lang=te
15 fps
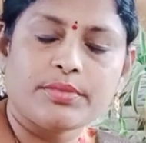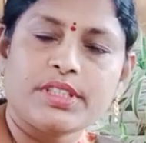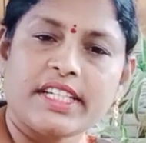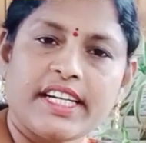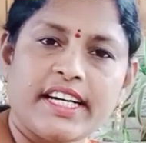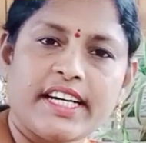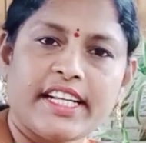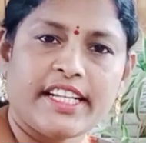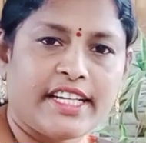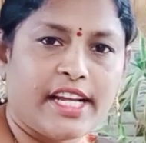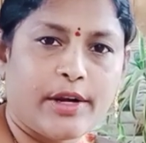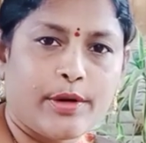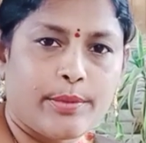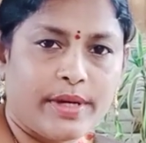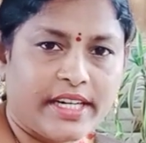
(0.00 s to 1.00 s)
షేడ్
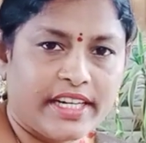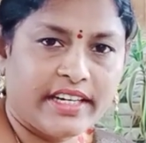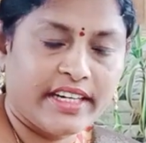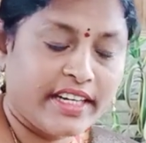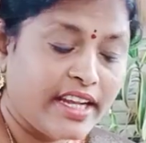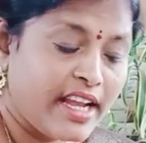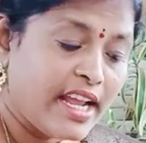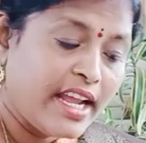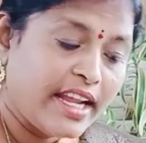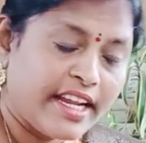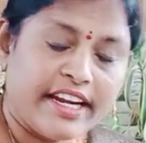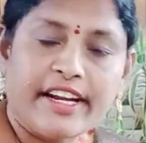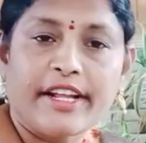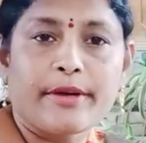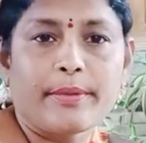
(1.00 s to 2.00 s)
ఏరియాలో పెట్టండి
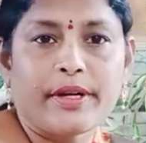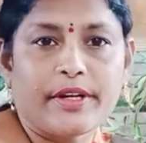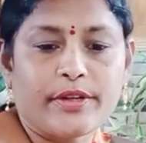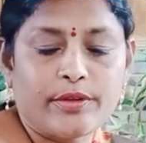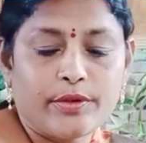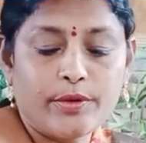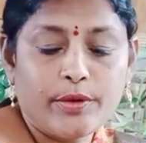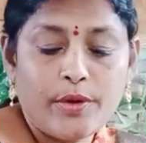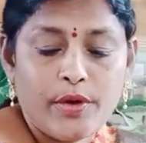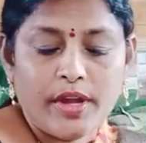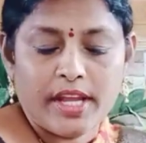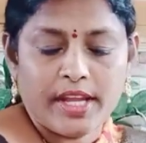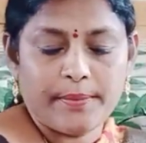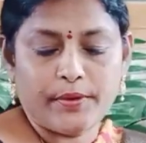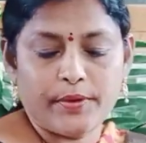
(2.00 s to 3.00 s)
ఎండకు పెట్టొద్దు
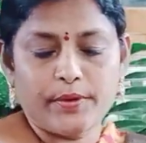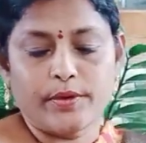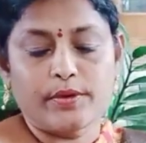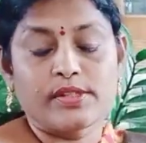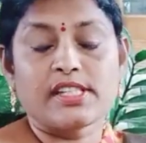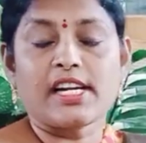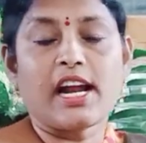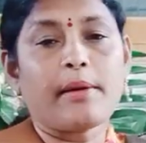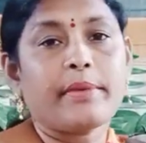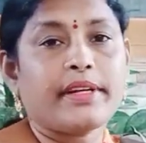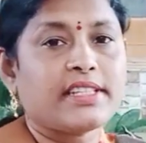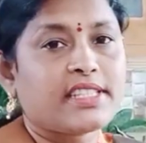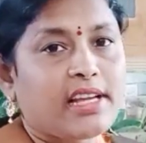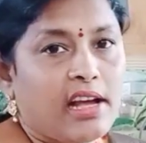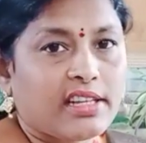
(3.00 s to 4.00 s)
ఇప్పుడు
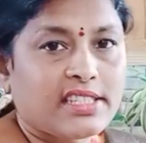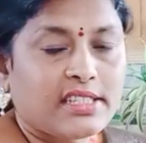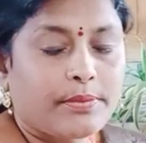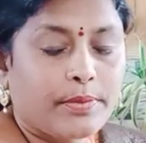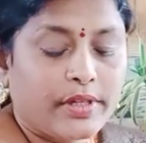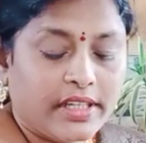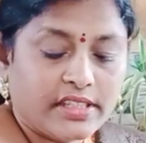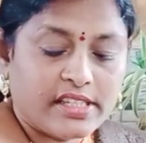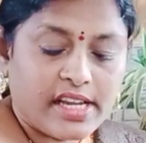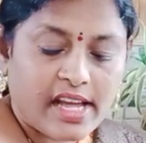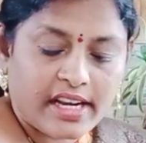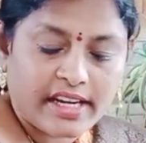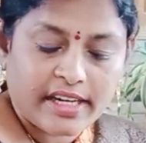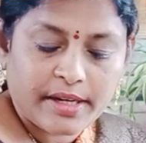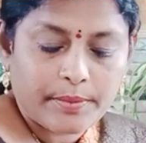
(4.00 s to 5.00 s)
స్ట్రాబెర్రీస్ కాసినప్పుడు ఏం
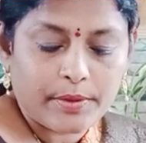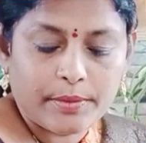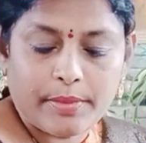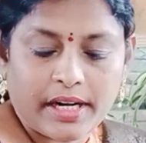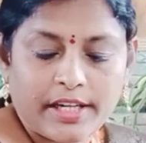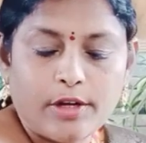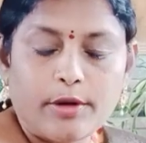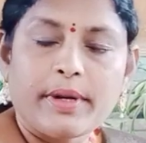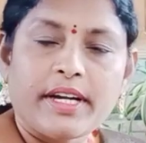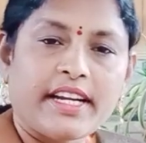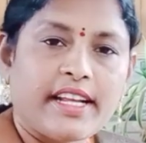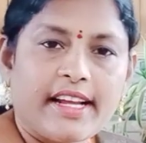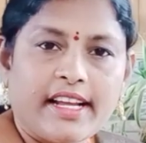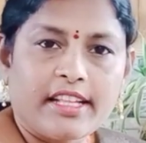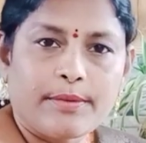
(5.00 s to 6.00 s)
చేయాలి అంటే ఇప్పుడు మట్టిలో
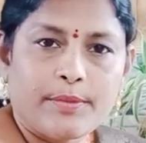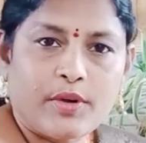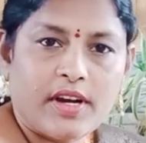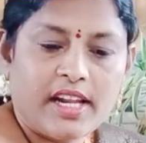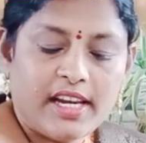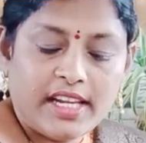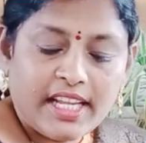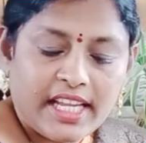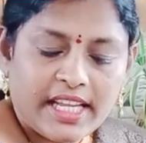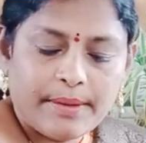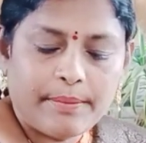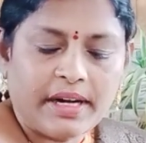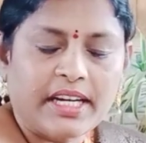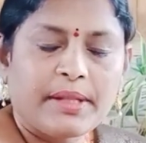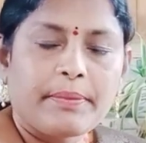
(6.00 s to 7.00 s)
పెట్టాం కదా మొక్కల్ని ఈ
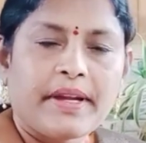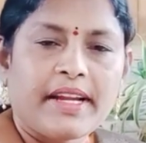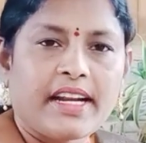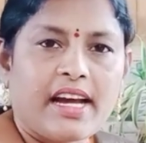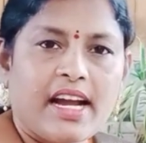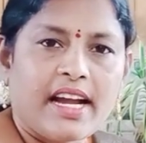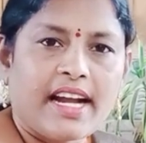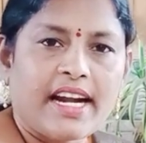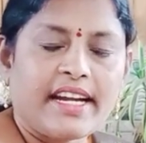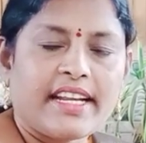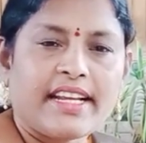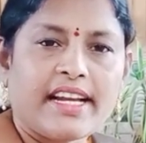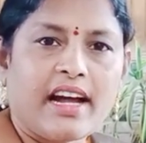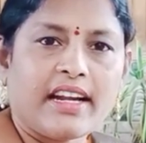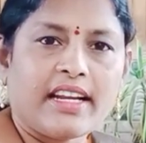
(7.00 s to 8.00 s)
మట్టి పైన
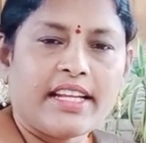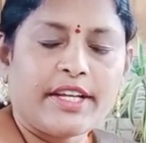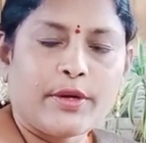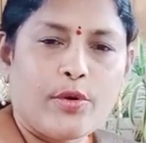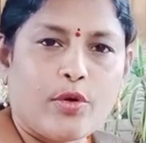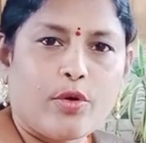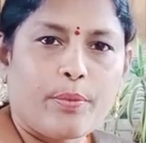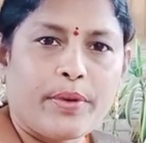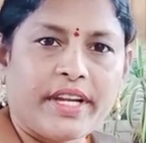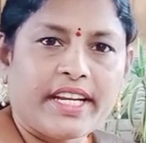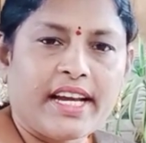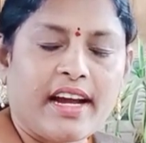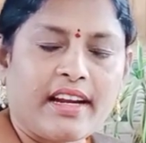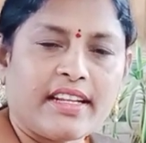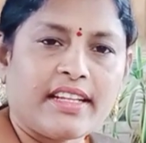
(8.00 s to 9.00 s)
గడ్డి కానీ కొక్కోపీట్
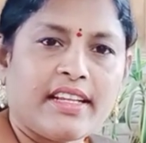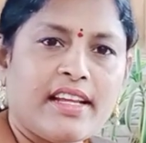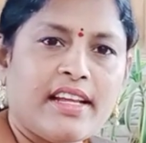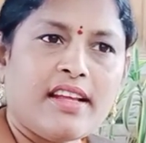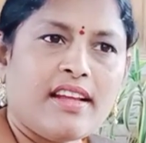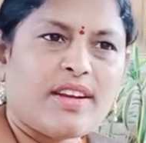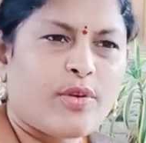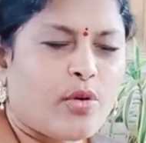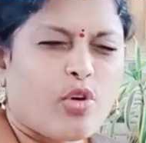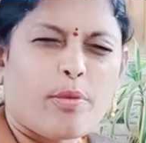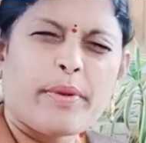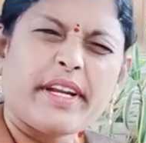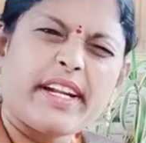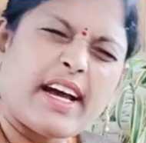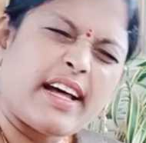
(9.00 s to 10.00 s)
కానీ
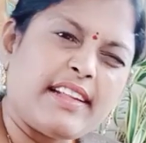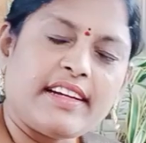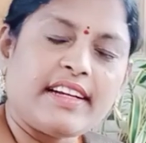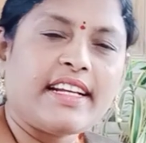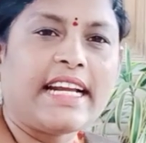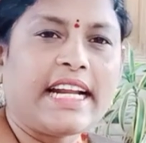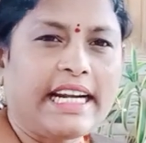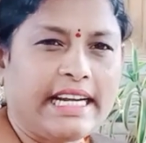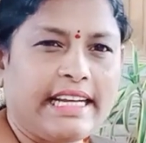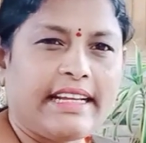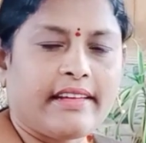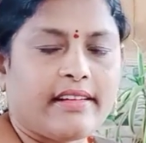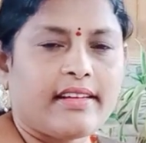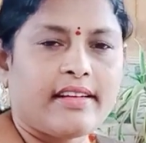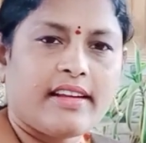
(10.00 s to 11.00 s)
కొక్కోపీట్ కాదండి గడ్డి
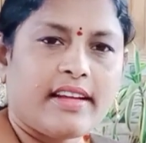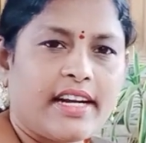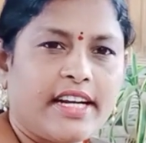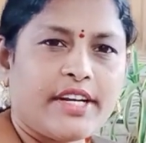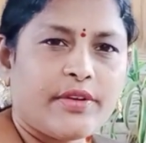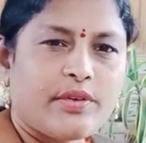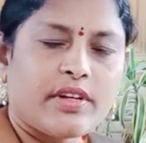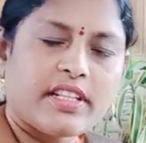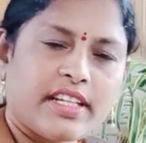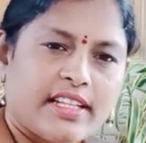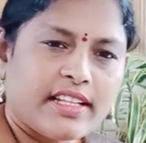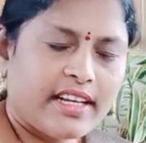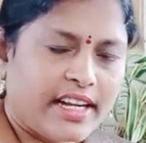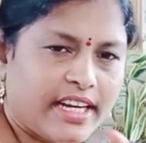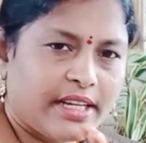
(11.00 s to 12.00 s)
గడ్డి ఉంటుంది
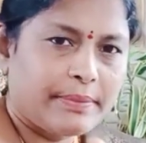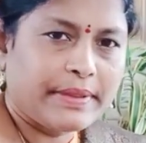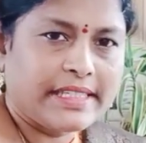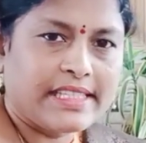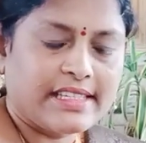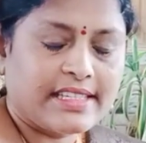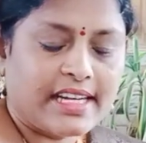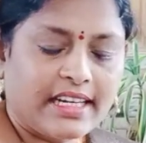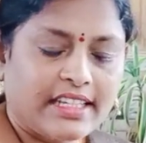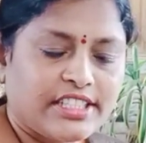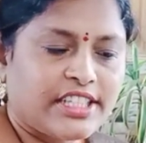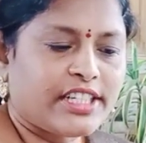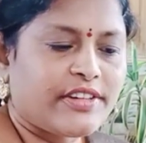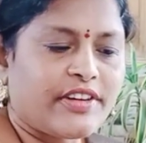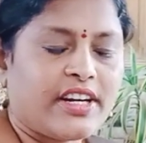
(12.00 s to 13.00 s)
కదా గడ్డి పీసెస్ కట్
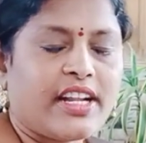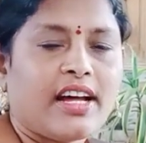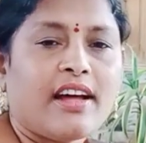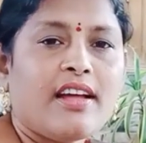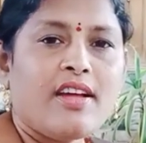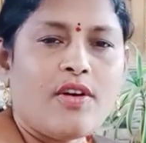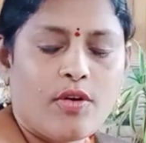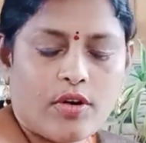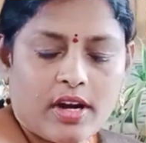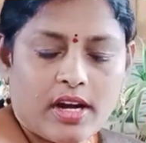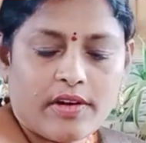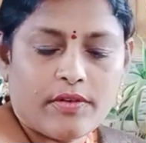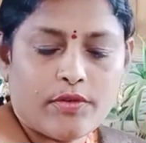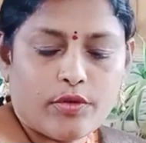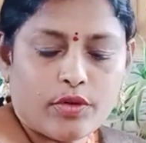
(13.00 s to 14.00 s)
చేయటం అన్న ఒక
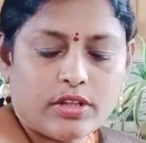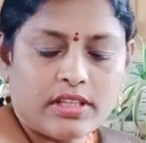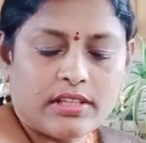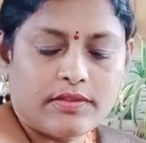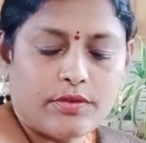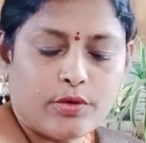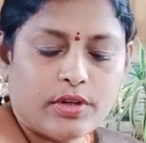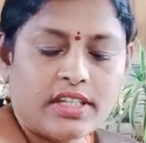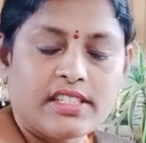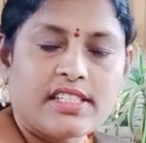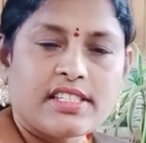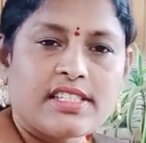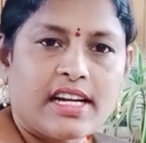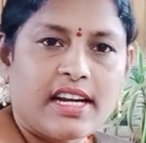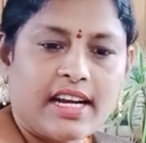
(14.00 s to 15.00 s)
ఫోర్ ఫోర్
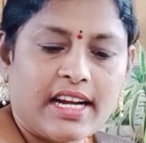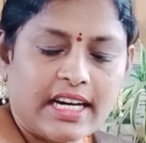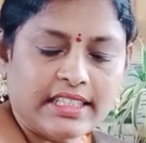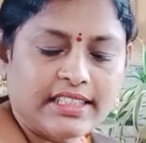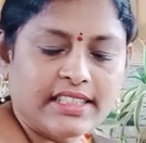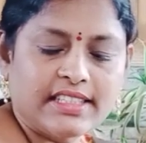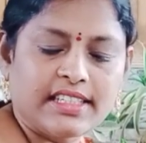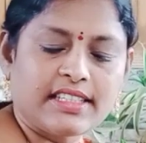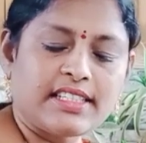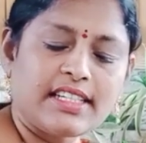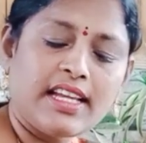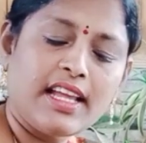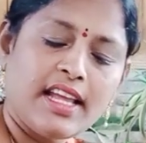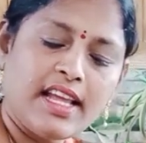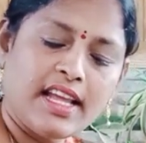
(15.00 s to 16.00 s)
ఇంచెస్ అట్లా కట్ చేసేసి
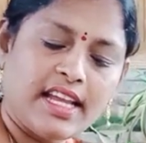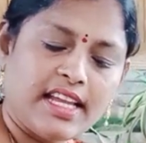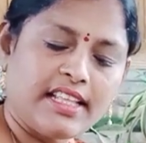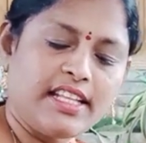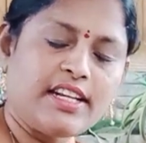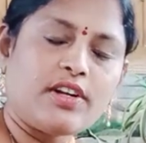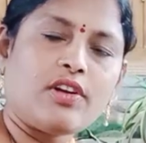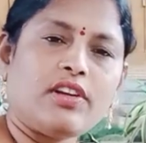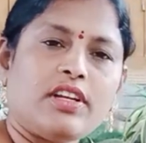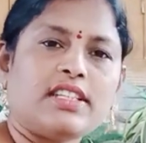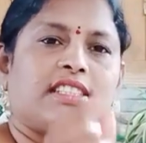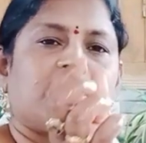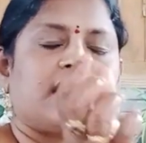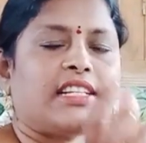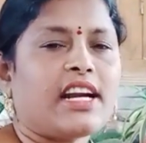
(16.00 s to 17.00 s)
ఈ దీంట్లో
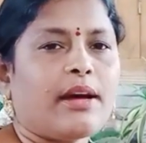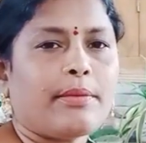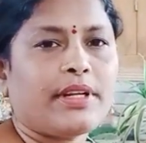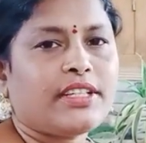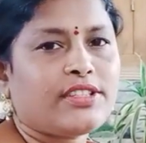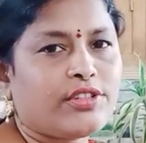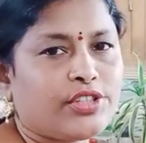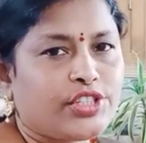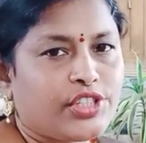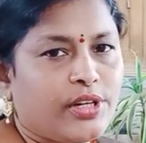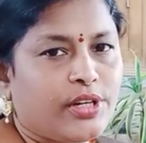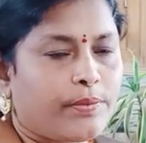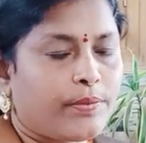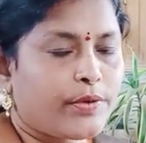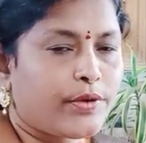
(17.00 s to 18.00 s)
వేస్తే స్ట్రాబెర్రీస్
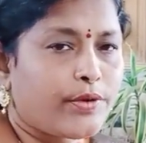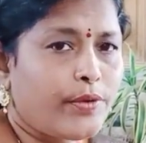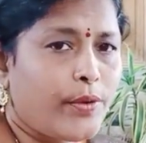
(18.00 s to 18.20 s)
వచ్చినప్పుడు